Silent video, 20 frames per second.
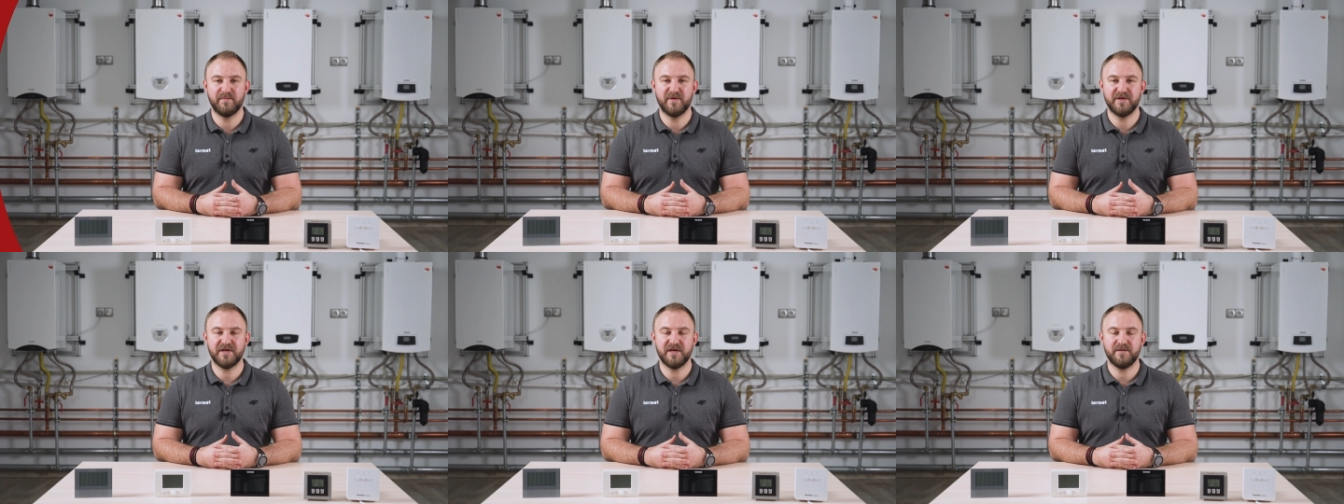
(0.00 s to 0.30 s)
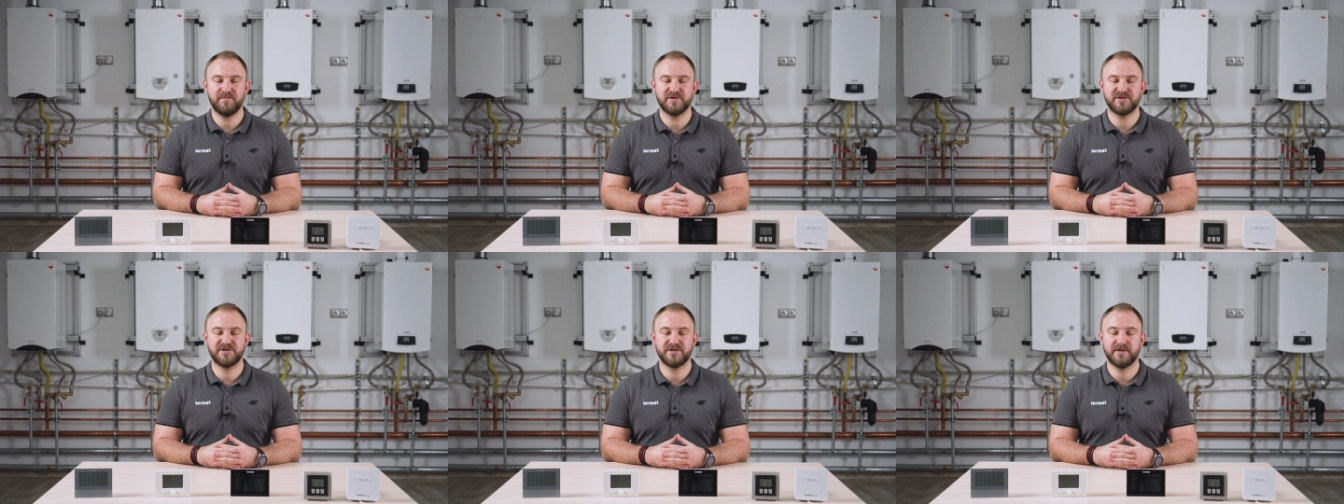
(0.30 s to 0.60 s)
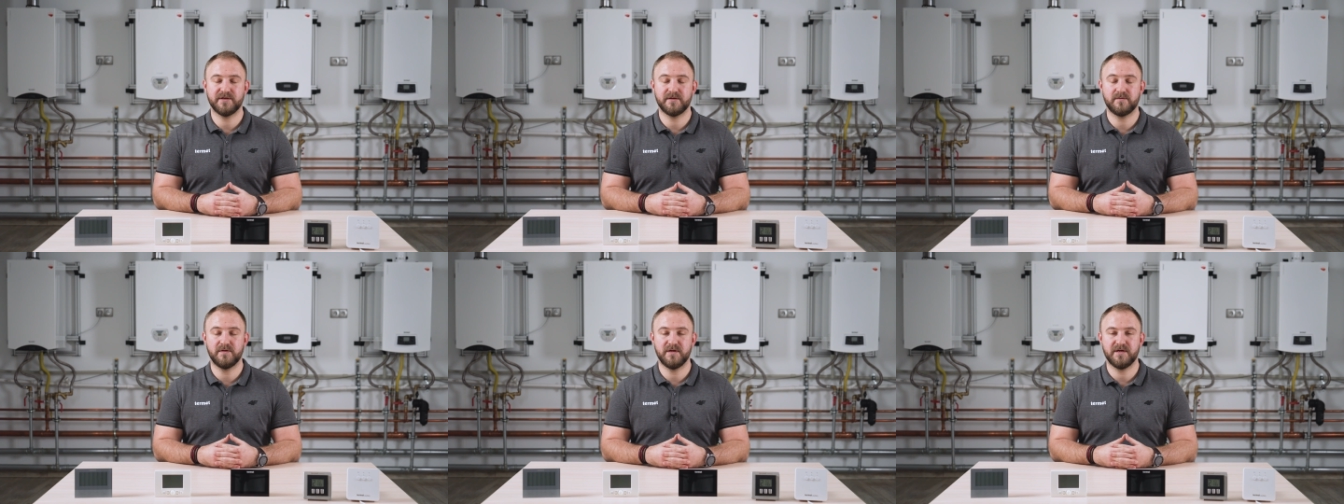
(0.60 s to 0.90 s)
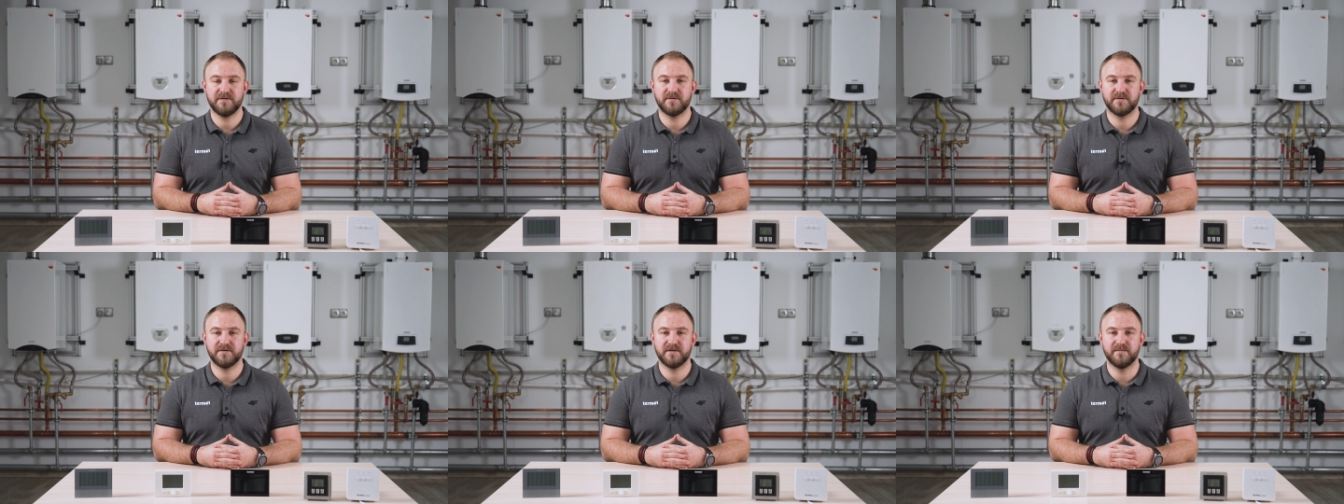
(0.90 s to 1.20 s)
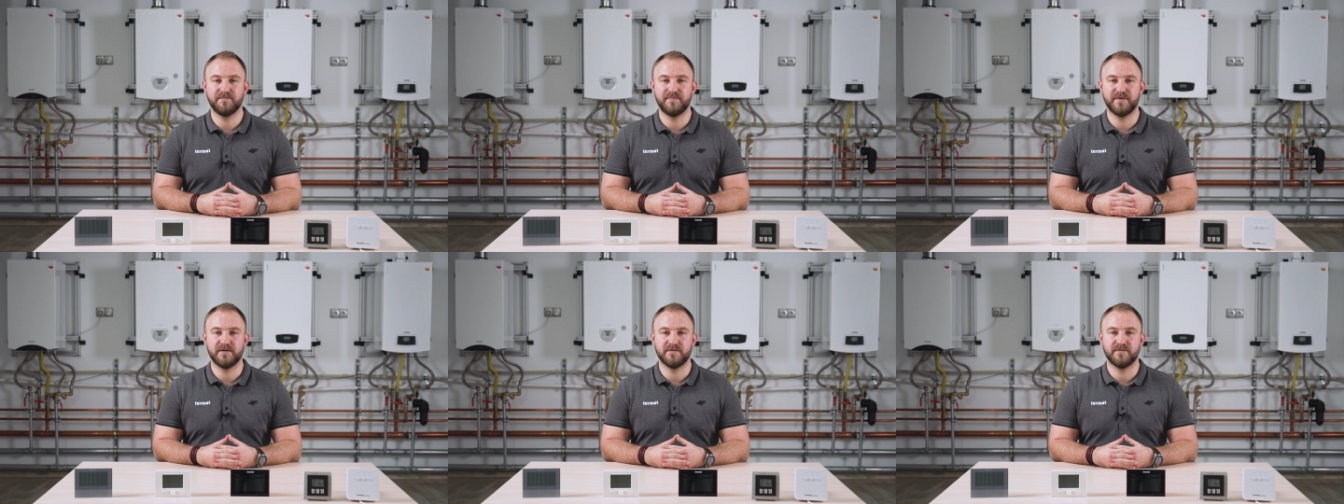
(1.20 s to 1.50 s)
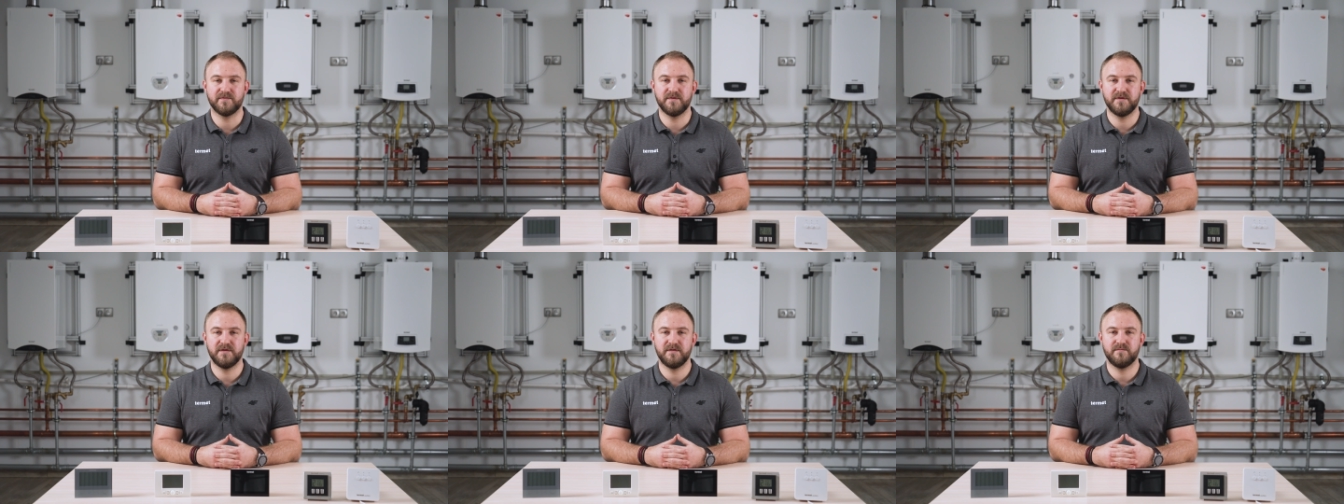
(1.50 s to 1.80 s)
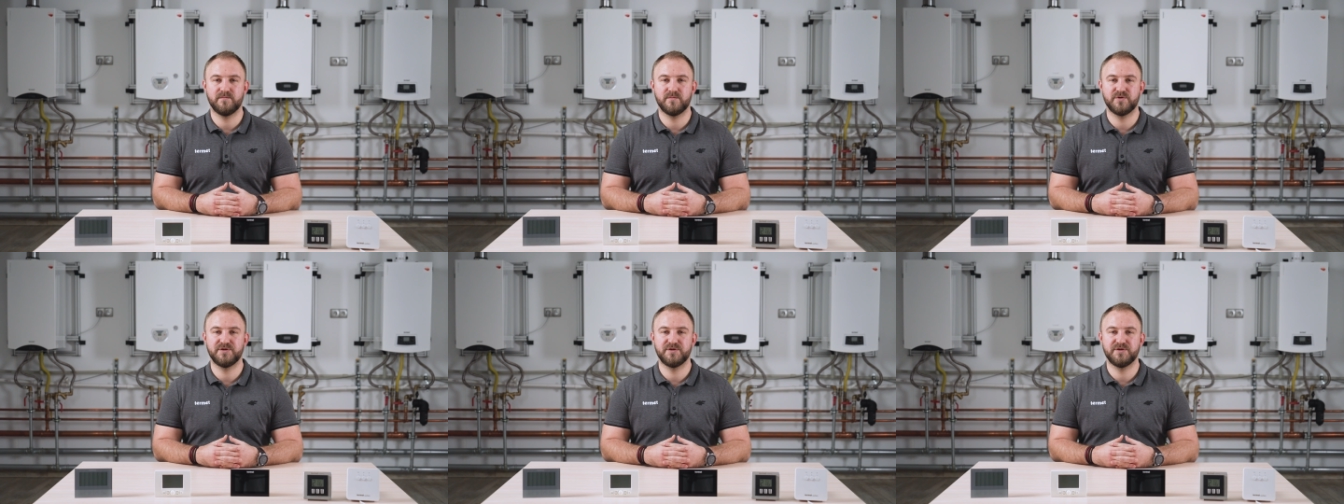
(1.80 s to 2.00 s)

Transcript: Pamiętajmy, że regulator temperatury